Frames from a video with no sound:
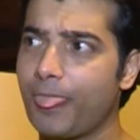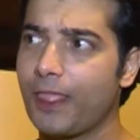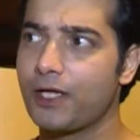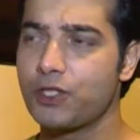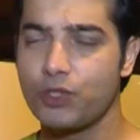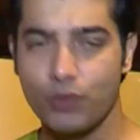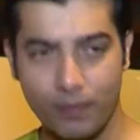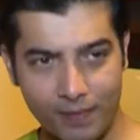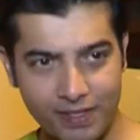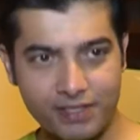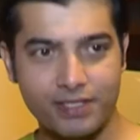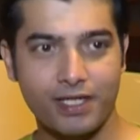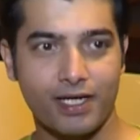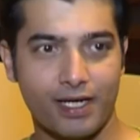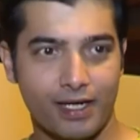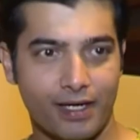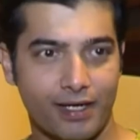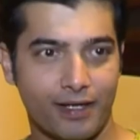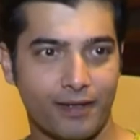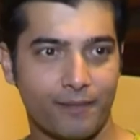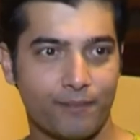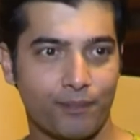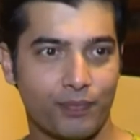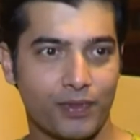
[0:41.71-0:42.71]
स्विमिंग uh,
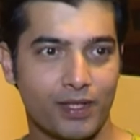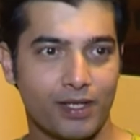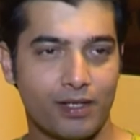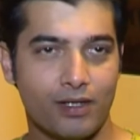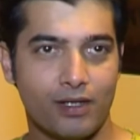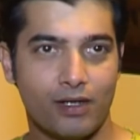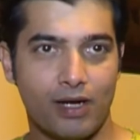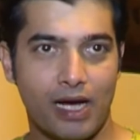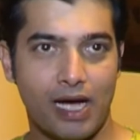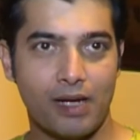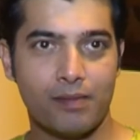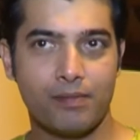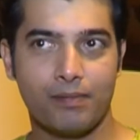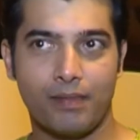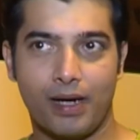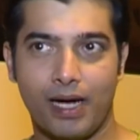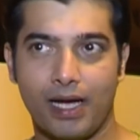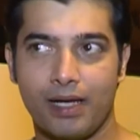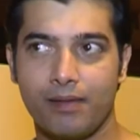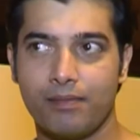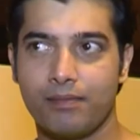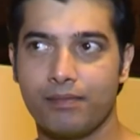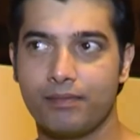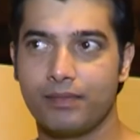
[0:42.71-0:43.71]
सिखाया है आई एम
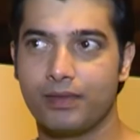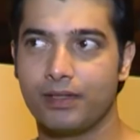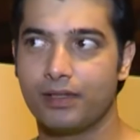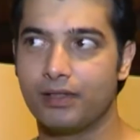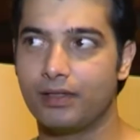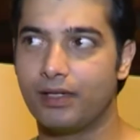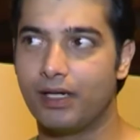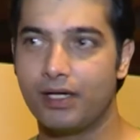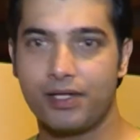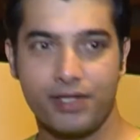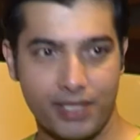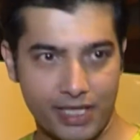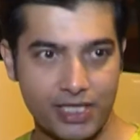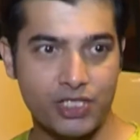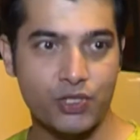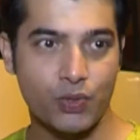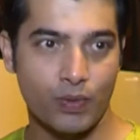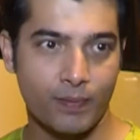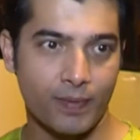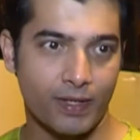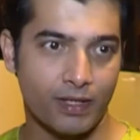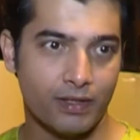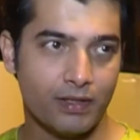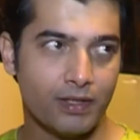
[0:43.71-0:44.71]
आई एम अ ट्रेन
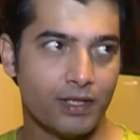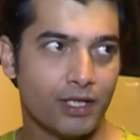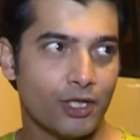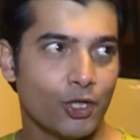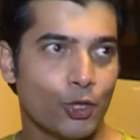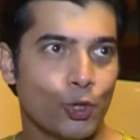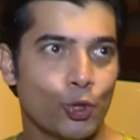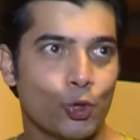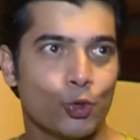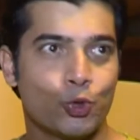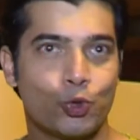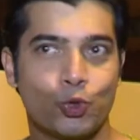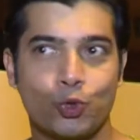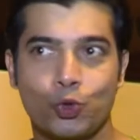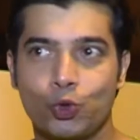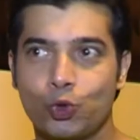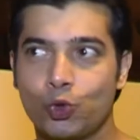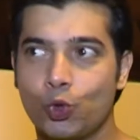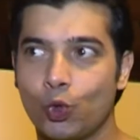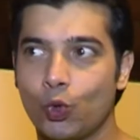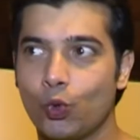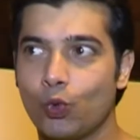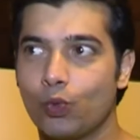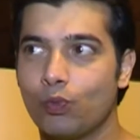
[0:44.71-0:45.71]
स्विमर
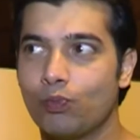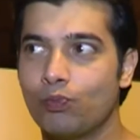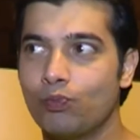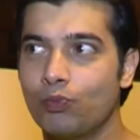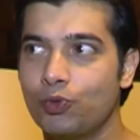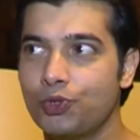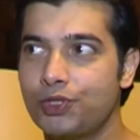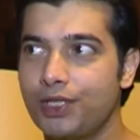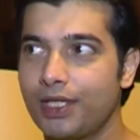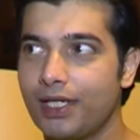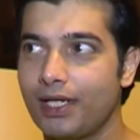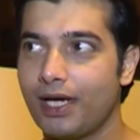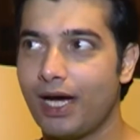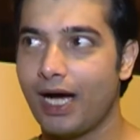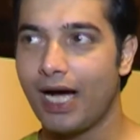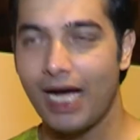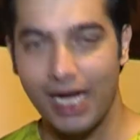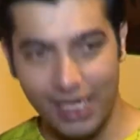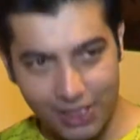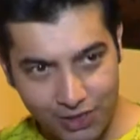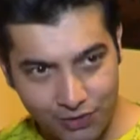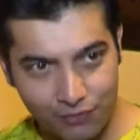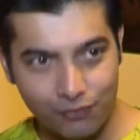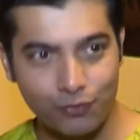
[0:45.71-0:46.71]
तो मुझे
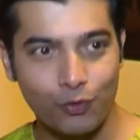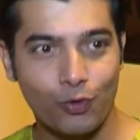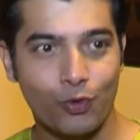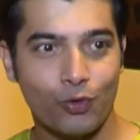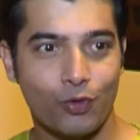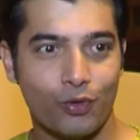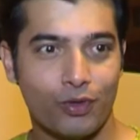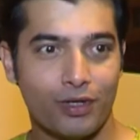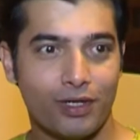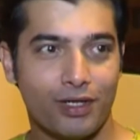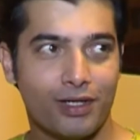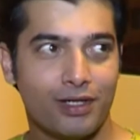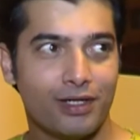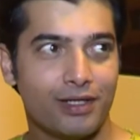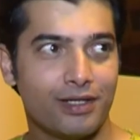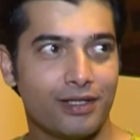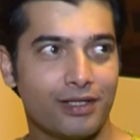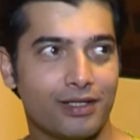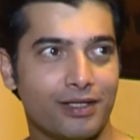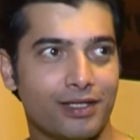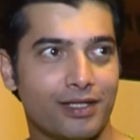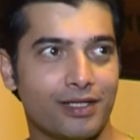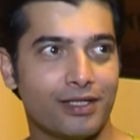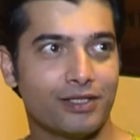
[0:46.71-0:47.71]
आज वो
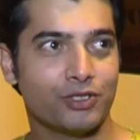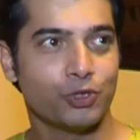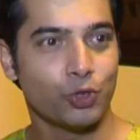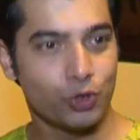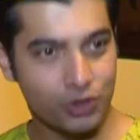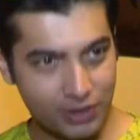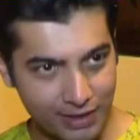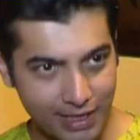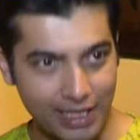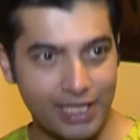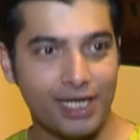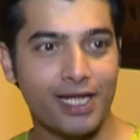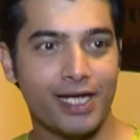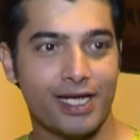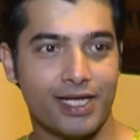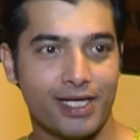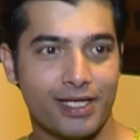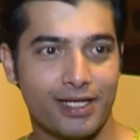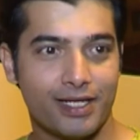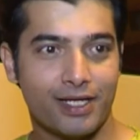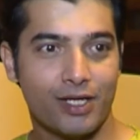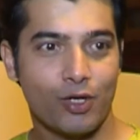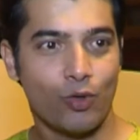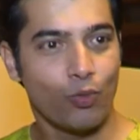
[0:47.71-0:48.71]
uh, जो स्किल है
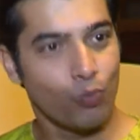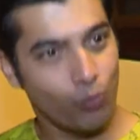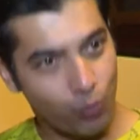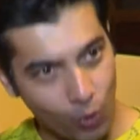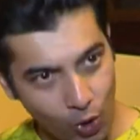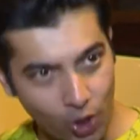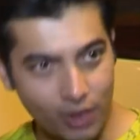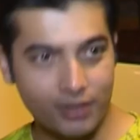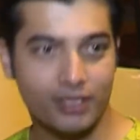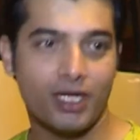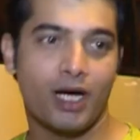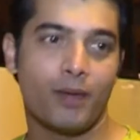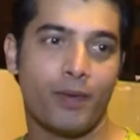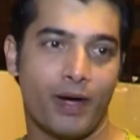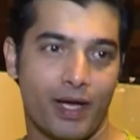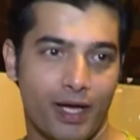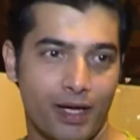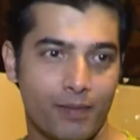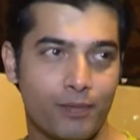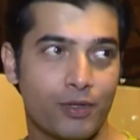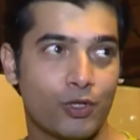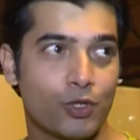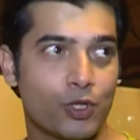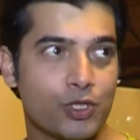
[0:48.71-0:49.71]
बहुत काम
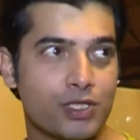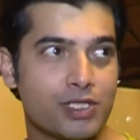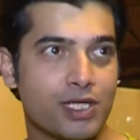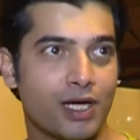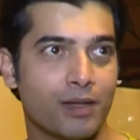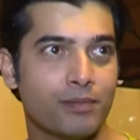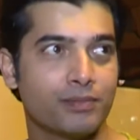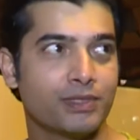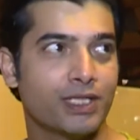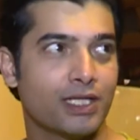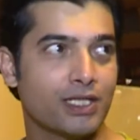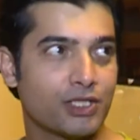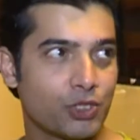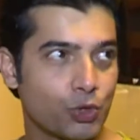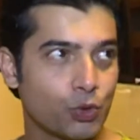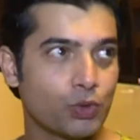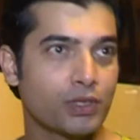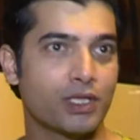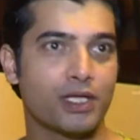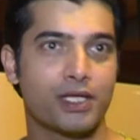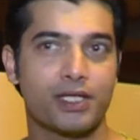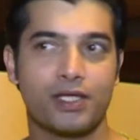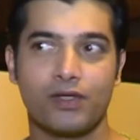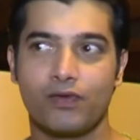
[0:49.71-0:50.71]
आया बिकॉज़ हम जहाँ
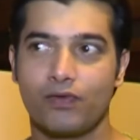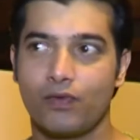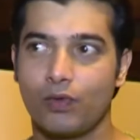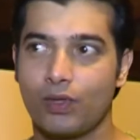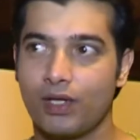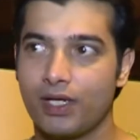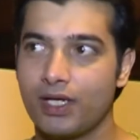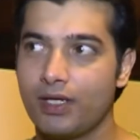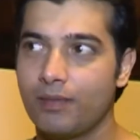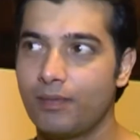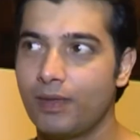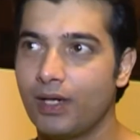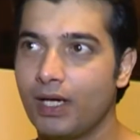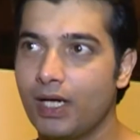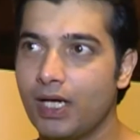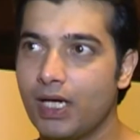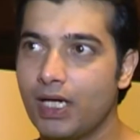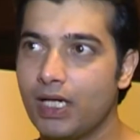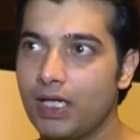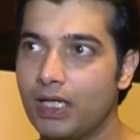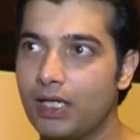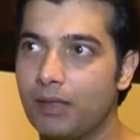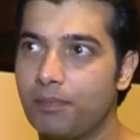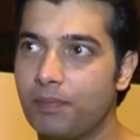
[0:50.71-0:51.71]
शूट कर रहे थे वो करीब
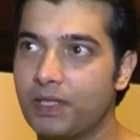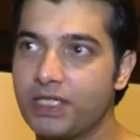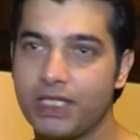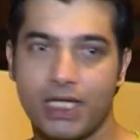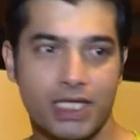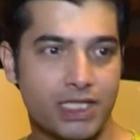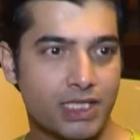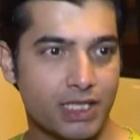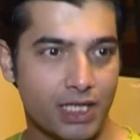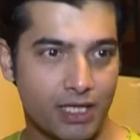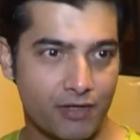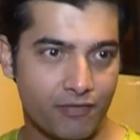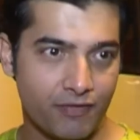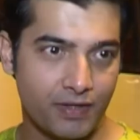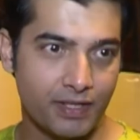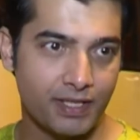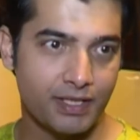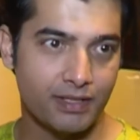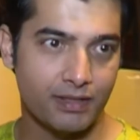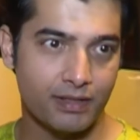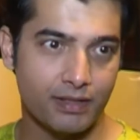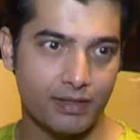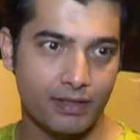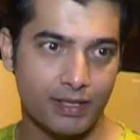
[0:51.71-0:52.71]
पचास साठ
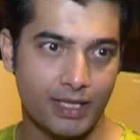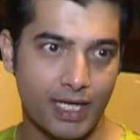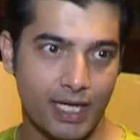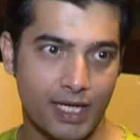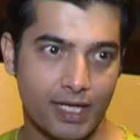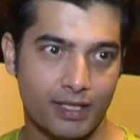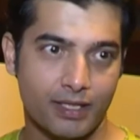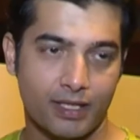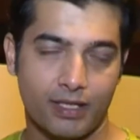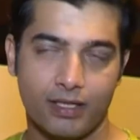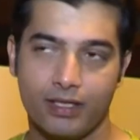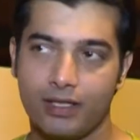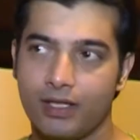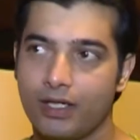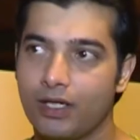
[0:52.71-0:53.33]
फीट गहरा था